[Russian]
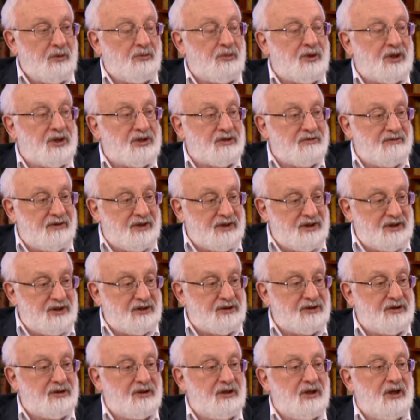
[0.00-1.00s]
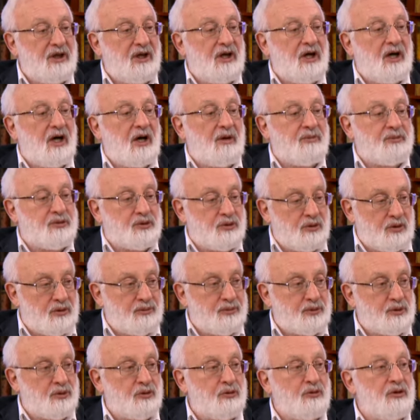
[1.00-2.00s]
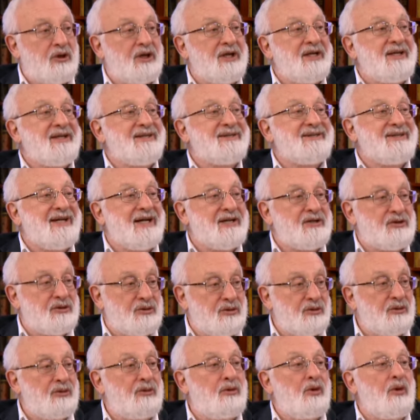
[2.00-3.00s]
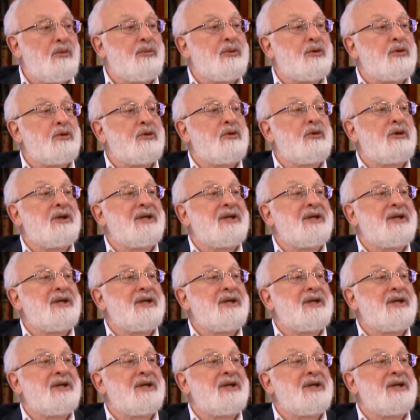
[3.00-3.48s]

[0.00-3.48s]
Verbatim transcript: производить абсорбцию, колонизацию, добрую